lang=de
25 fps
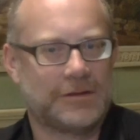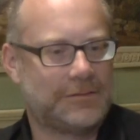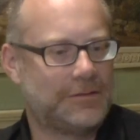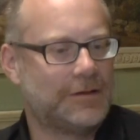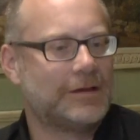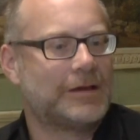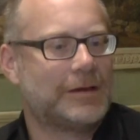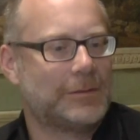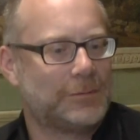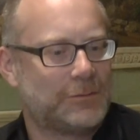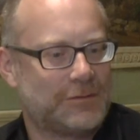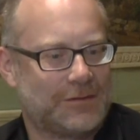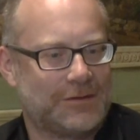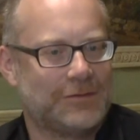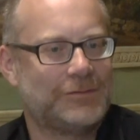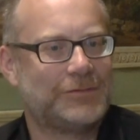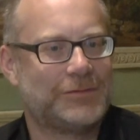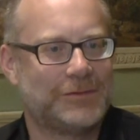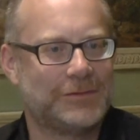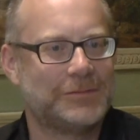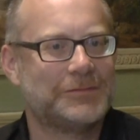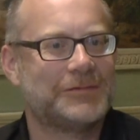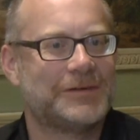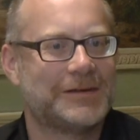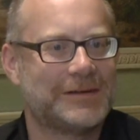deswegen gibt es den
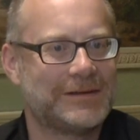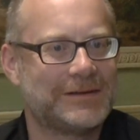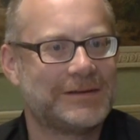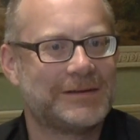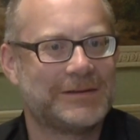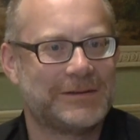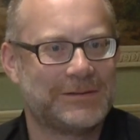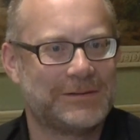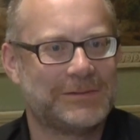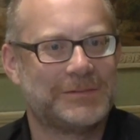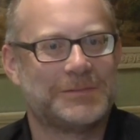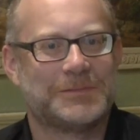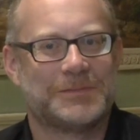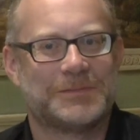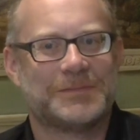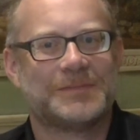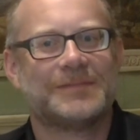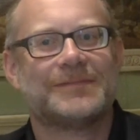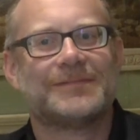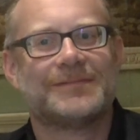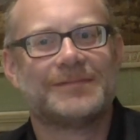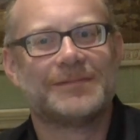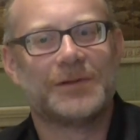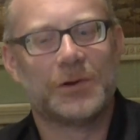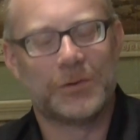Film, weil die
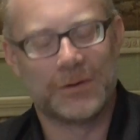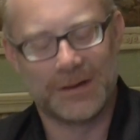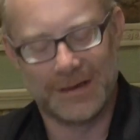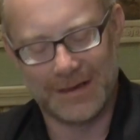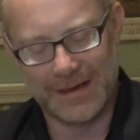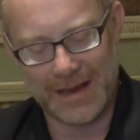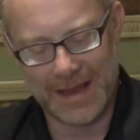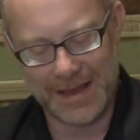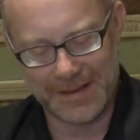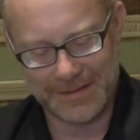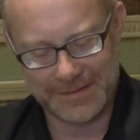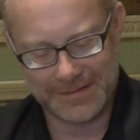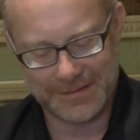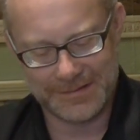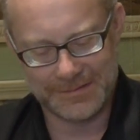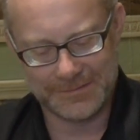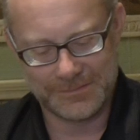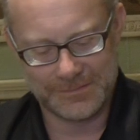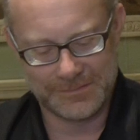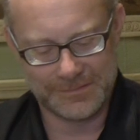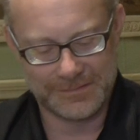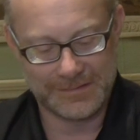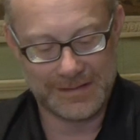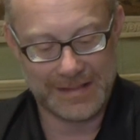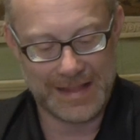neue Leiter,
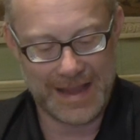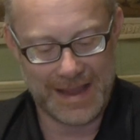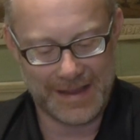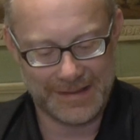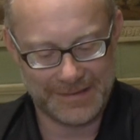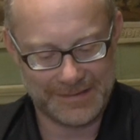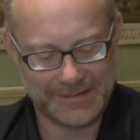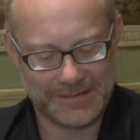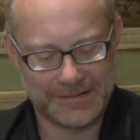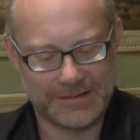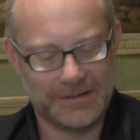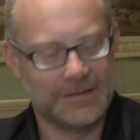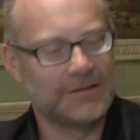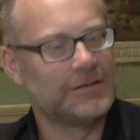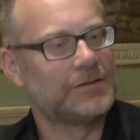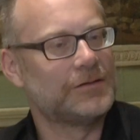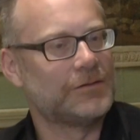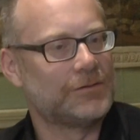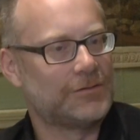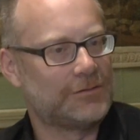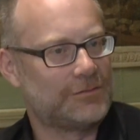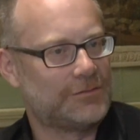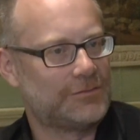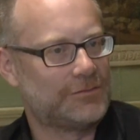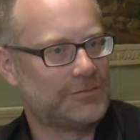Leiterin
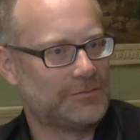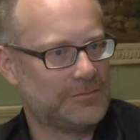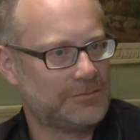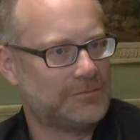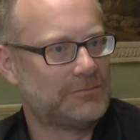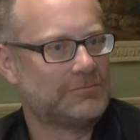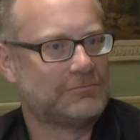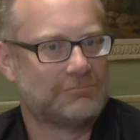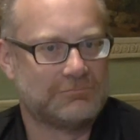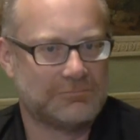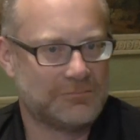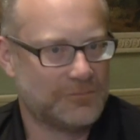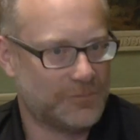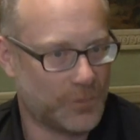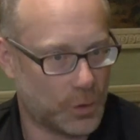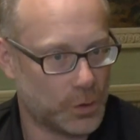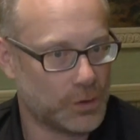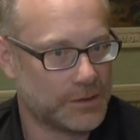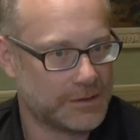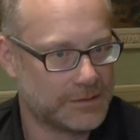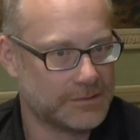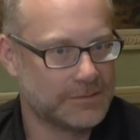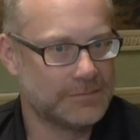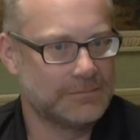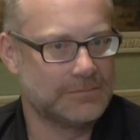das
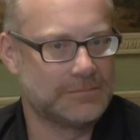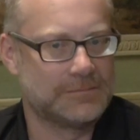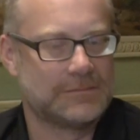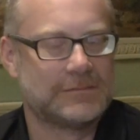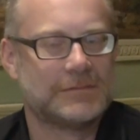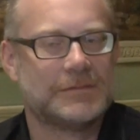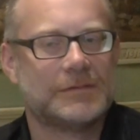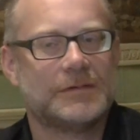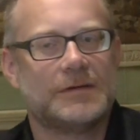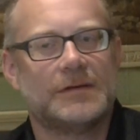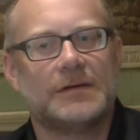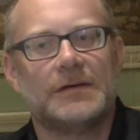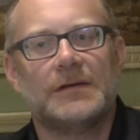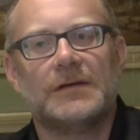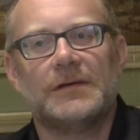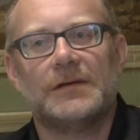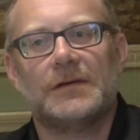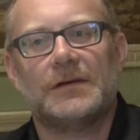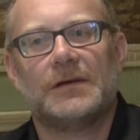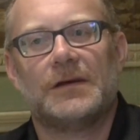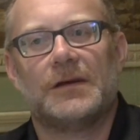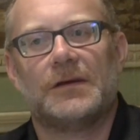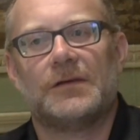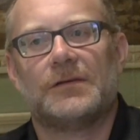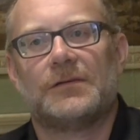wollte,
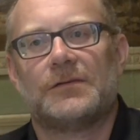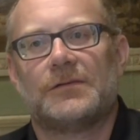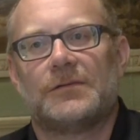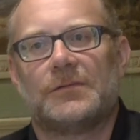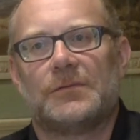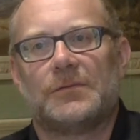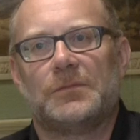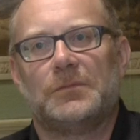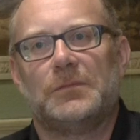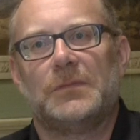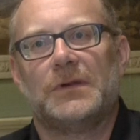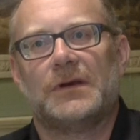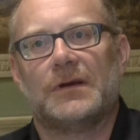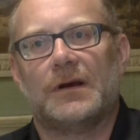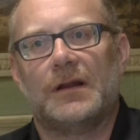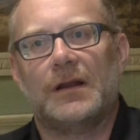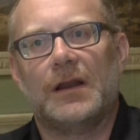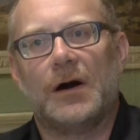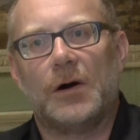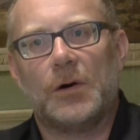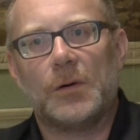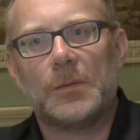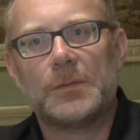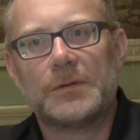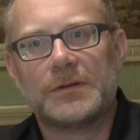es mir
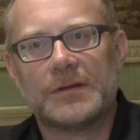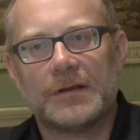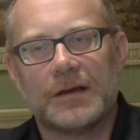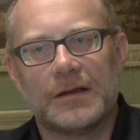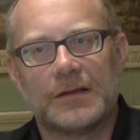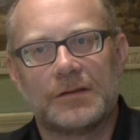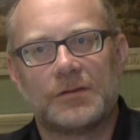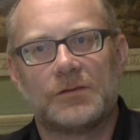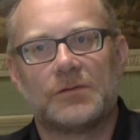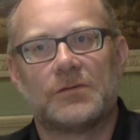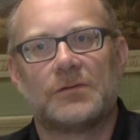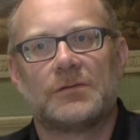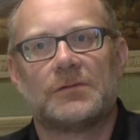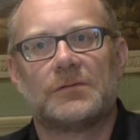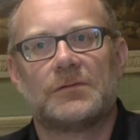erlaubt hat.